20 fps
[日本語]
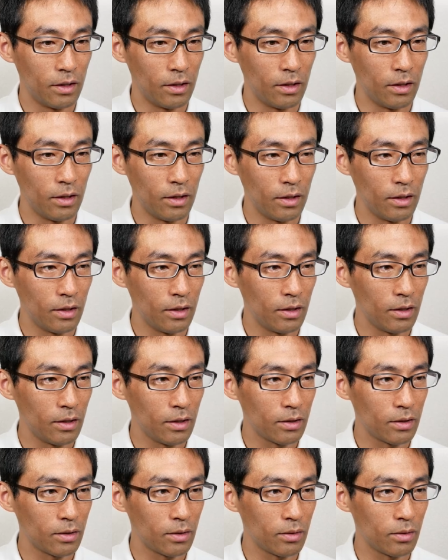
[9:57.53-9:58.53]

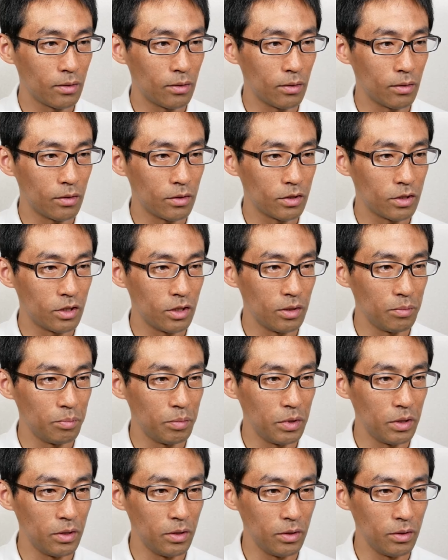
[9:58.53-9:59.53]
えー、っと、
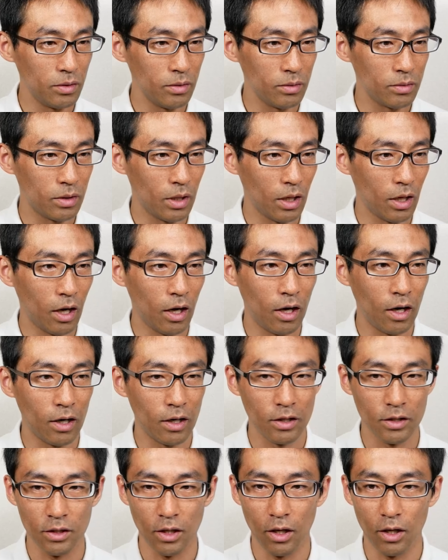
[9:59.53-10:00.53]
CPU で、
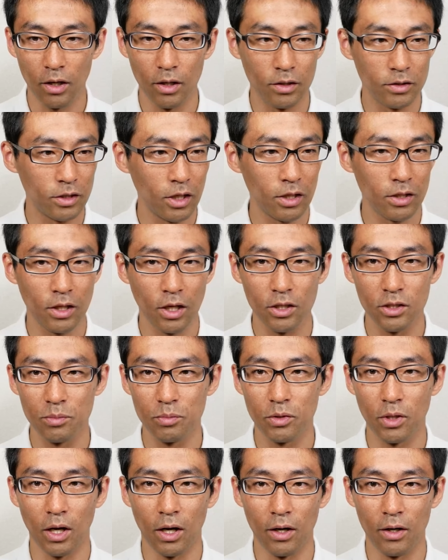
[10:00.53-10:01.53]
ああ、じゃあ大丈
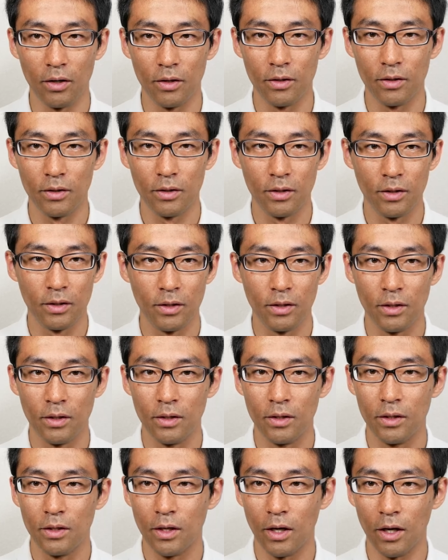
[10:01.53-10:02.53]
夫だ。
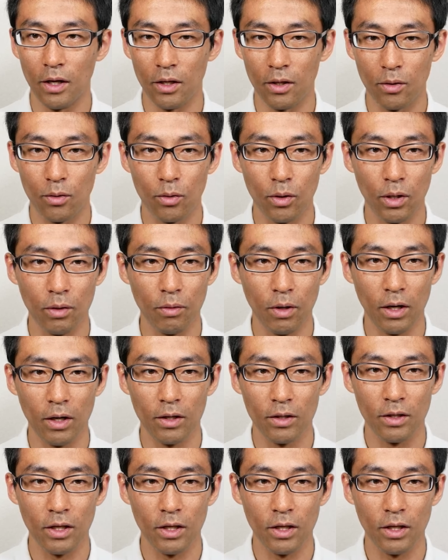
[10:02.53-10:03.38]
はい。これは